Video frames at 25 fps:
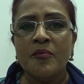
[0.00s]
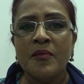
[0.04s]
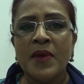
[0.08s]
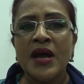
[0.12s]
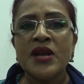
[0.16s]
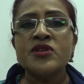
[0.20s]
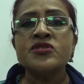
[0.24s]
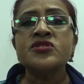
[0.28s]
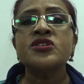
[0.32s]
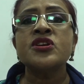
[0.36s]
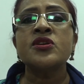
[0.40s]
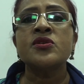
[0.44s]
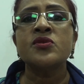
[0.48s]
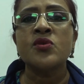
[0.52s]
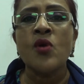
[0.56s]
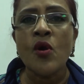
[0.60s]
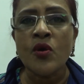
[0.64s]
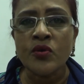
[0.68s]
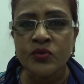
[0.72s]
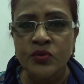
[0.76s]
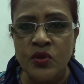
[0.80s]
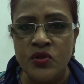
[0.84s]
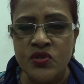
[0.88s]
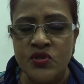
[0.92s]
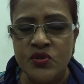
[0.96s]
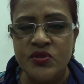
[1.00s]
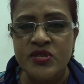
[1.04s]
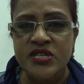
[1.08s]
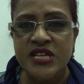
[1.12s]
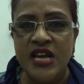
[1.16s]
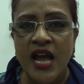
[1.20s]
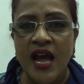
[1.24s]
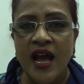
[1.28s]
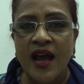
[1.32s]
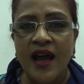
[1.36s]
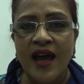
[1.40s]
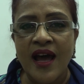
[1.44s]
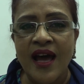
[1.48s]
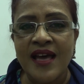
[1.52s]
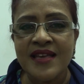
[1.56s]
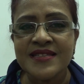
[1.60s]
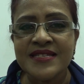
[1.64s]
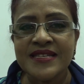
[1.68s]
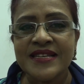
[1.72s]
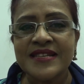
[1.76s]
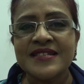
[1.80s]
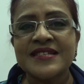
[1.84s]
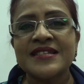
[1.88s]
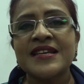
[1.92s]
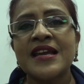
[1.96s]
মানুষের রক্ত চুষা
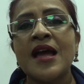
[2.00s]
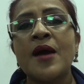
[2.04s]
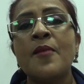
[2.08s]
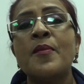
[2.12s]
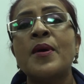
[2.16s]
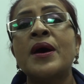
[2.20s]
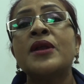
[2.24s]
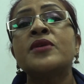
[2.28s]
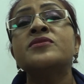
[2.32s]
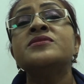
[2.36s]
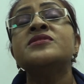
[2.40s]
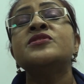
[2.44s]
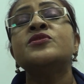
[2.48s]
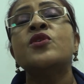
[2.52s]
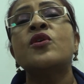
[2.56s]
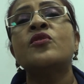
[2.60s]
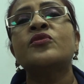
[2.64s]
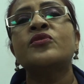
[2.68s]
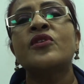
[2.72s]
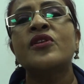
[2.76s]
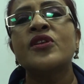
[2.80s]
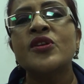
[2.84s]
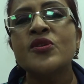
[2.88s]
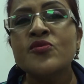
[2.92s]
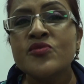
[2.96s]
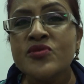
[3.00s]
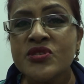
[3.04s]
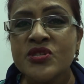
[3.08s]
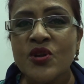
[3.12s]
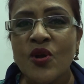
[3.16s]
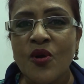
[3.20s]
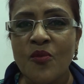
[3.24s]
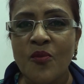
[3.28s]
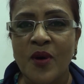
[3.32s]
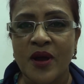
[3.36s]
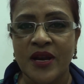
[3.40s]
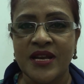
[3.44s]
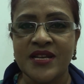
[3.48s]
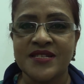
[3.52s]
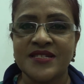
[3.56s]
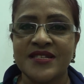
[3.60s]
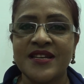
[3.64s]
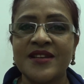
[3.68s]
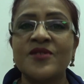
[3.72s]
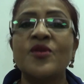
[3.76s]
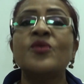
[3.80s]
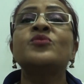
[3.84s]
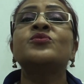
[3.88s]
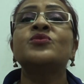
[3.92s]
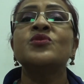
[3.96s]
আজকে সে আবার ওই যে ডক্টর ইউনুস্কো বলে সে
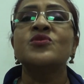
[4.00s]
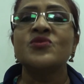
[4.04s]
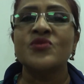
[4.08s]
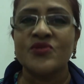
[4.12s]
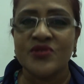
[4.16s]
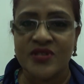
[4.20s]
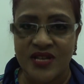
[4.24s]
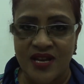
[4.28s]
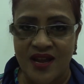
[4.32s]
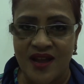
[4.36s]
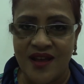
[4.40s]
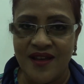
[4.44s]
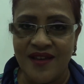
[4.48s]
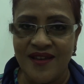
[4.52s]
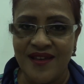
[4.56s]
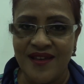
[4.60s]
রক্ত চুষা